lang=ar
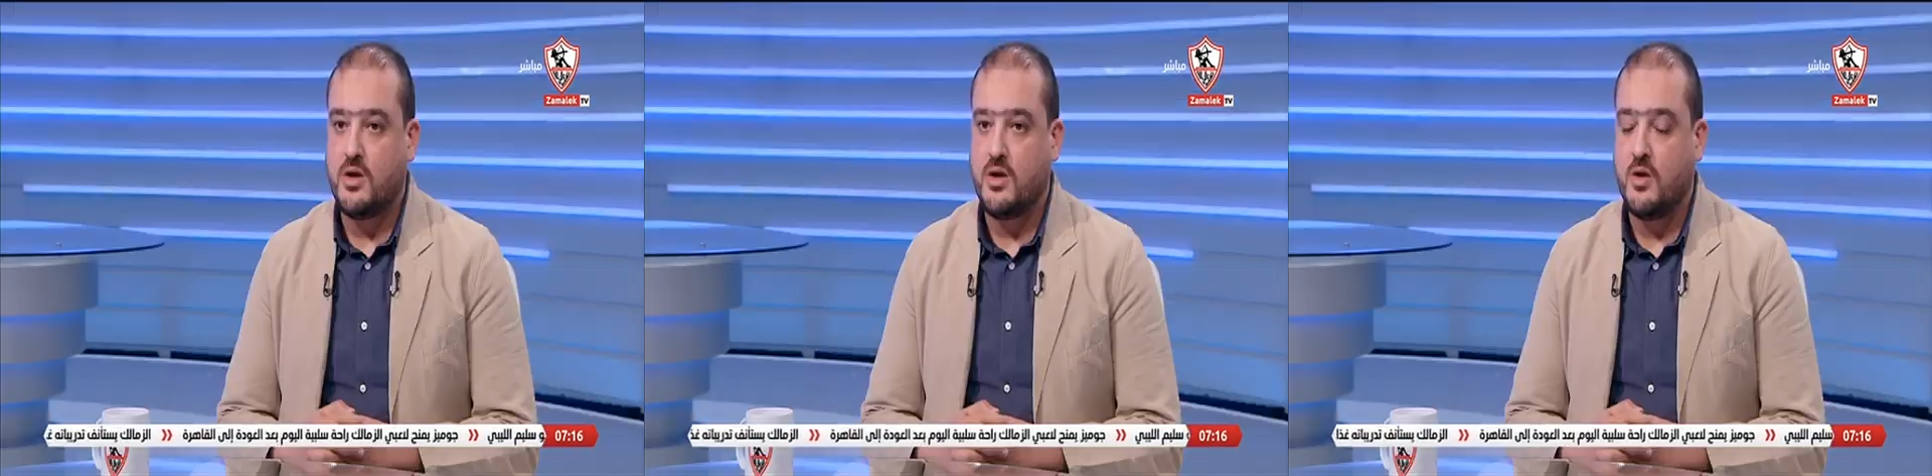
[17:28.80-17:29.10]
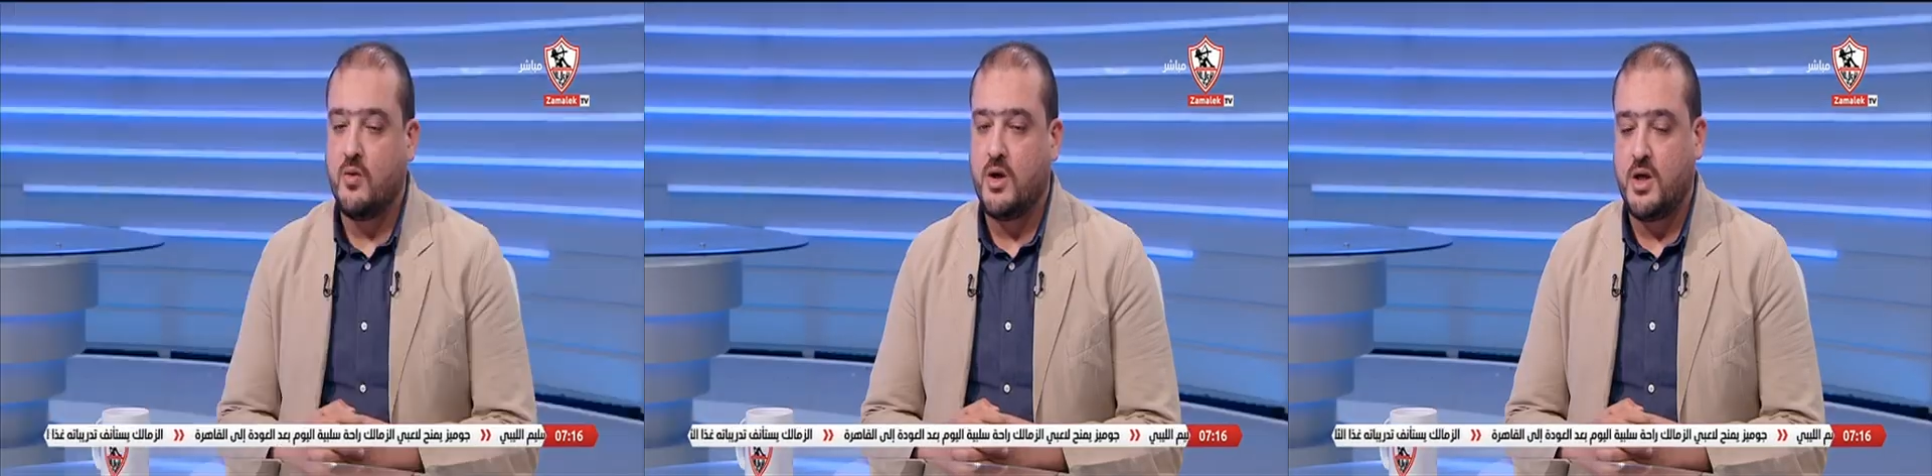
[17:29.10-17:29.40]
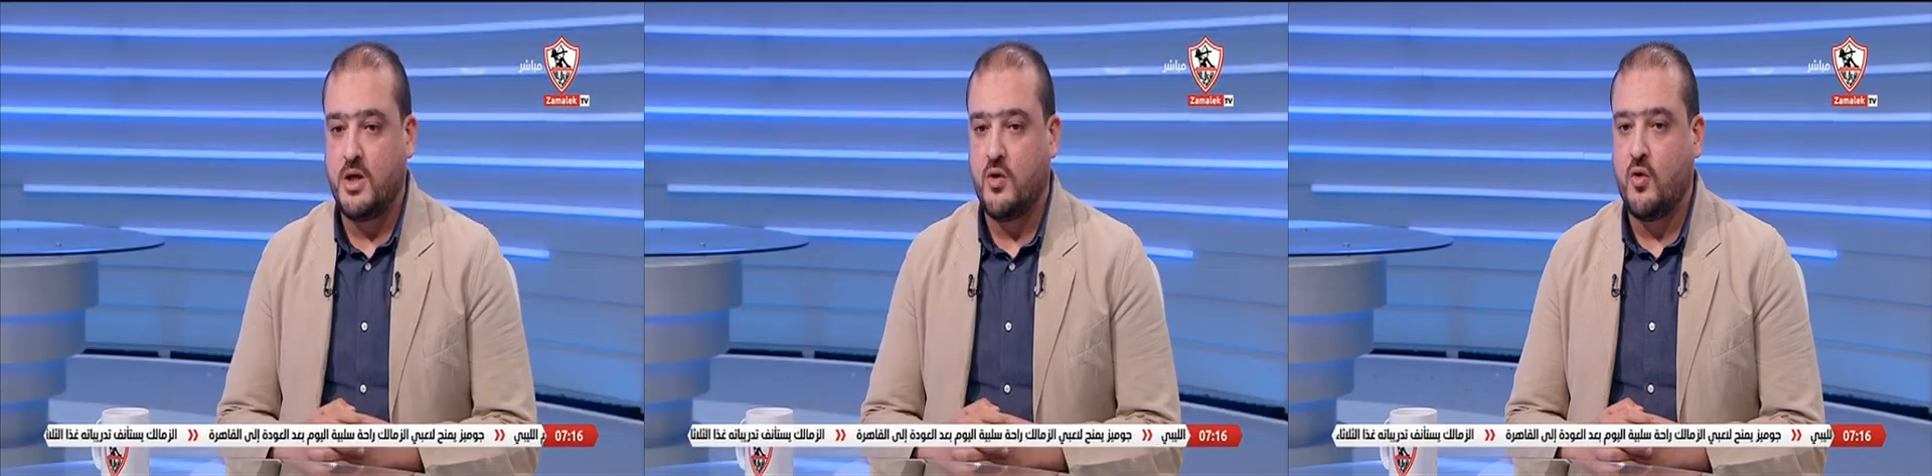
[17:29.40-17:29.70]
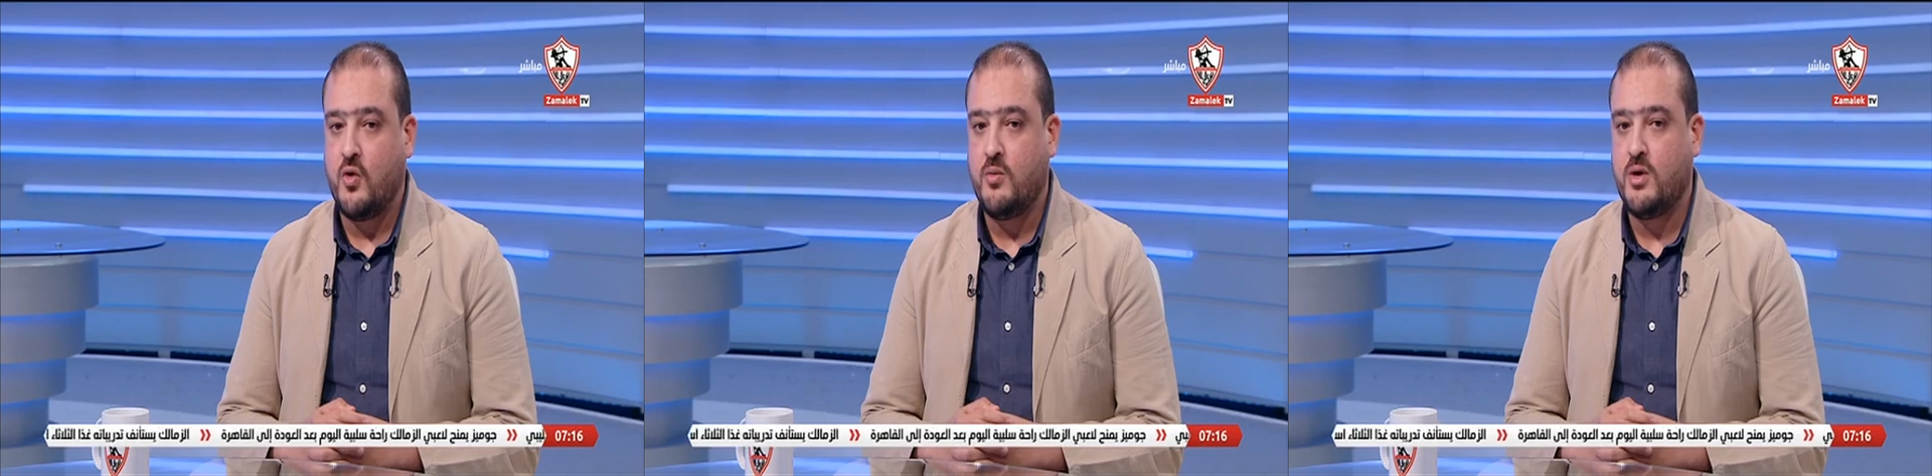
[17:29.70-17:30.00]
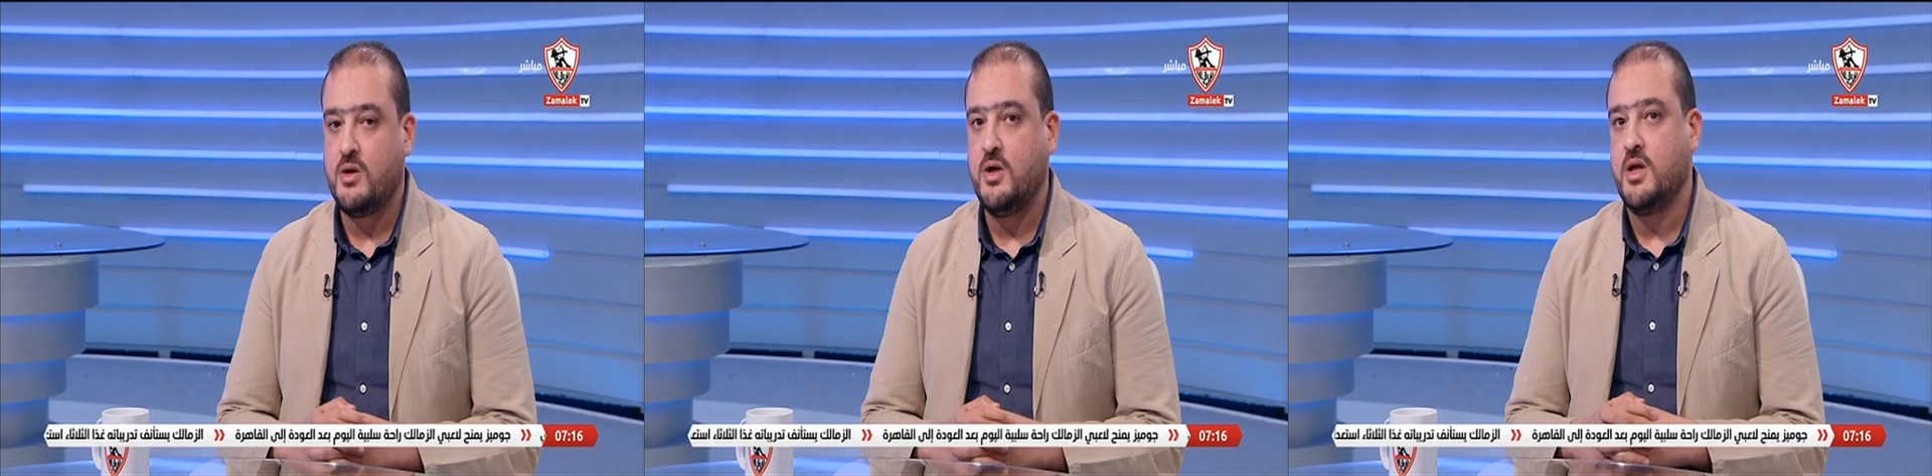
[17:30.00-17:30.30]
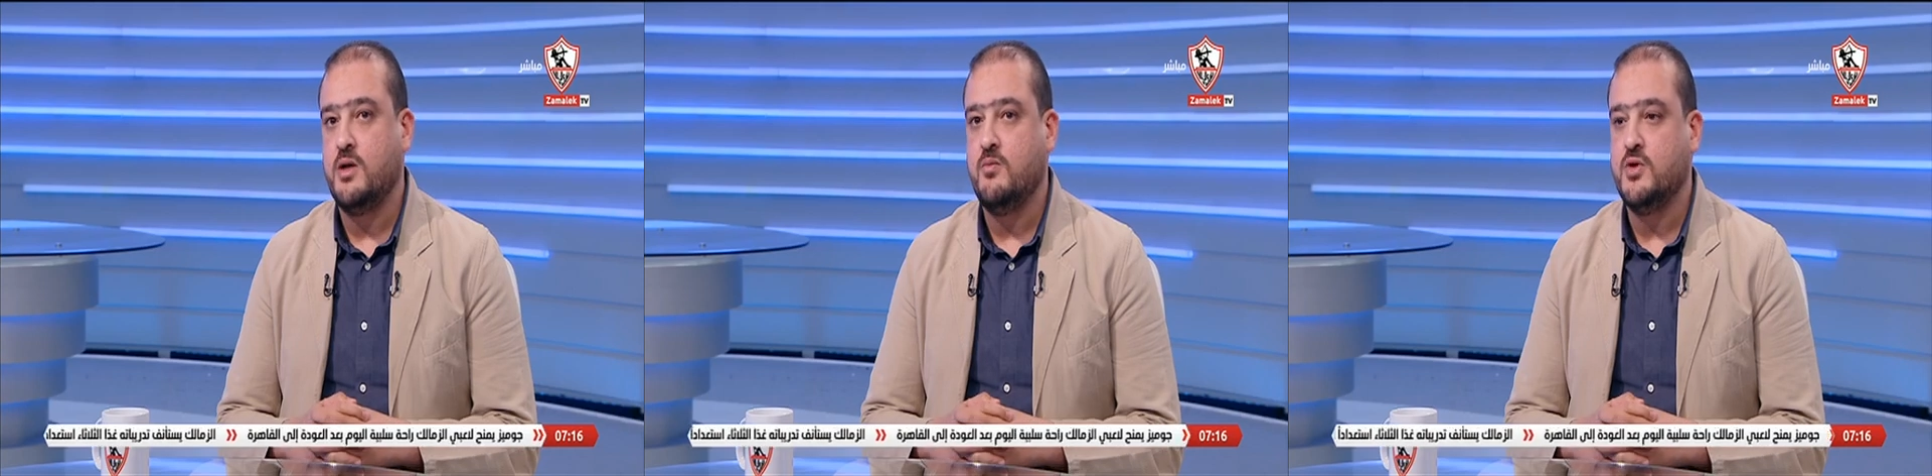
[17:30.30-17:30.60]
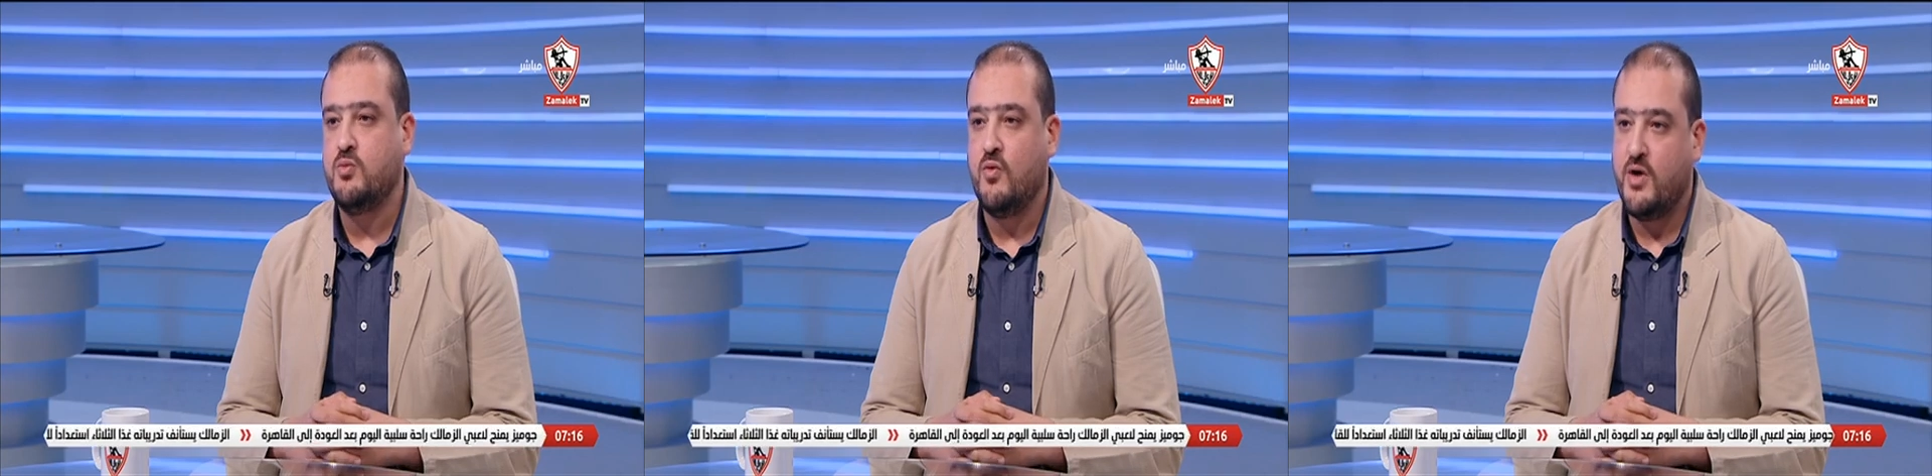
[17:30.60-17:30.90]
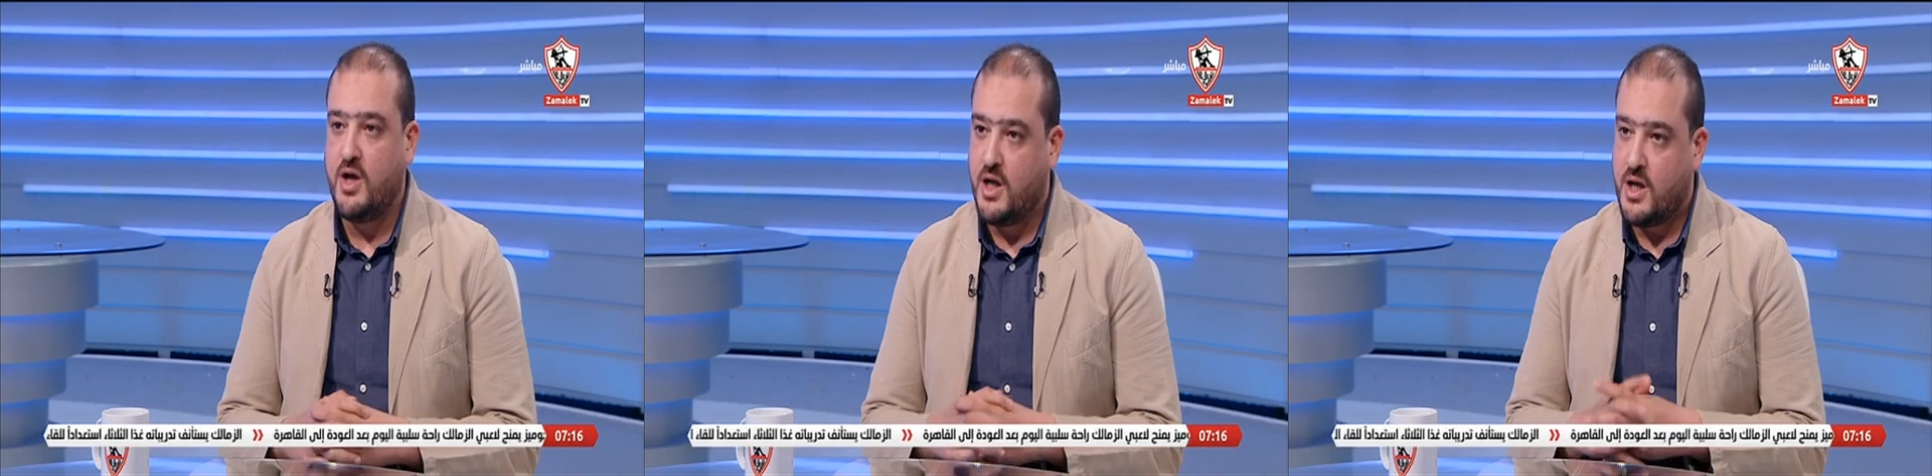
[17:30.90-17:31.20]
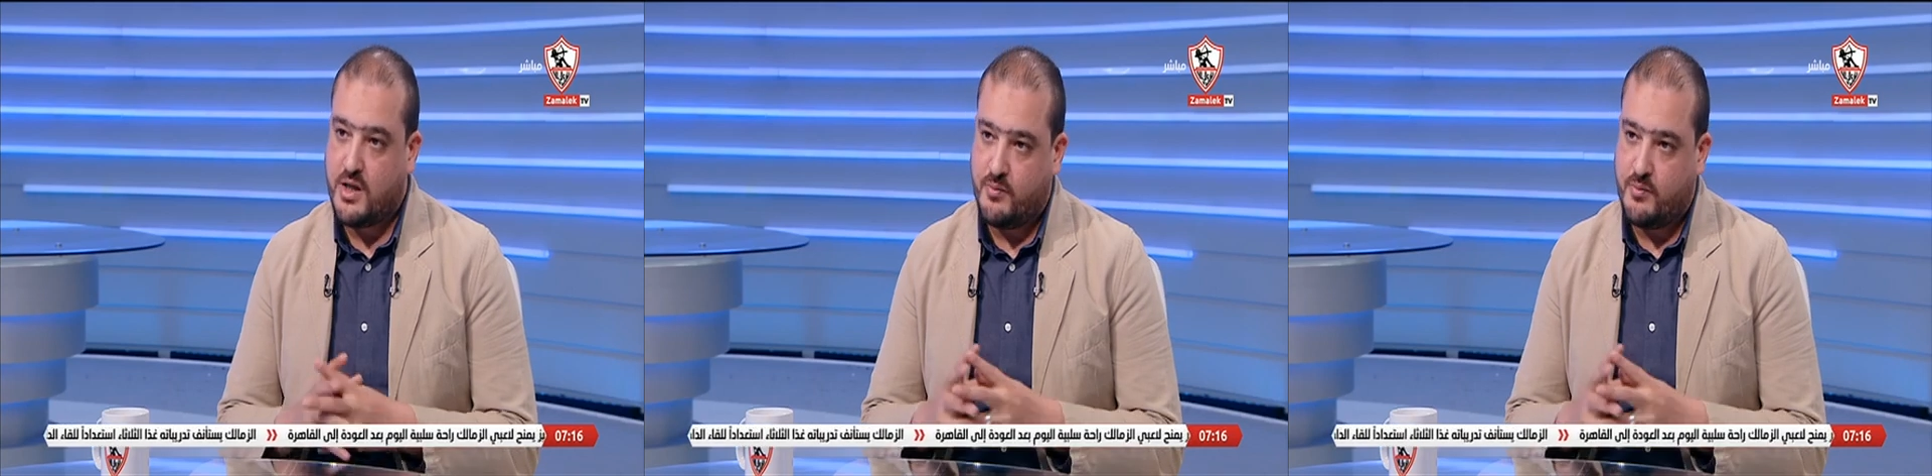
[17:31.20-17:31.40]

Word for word: هو يعني هو عمر يعني مش مفاجاه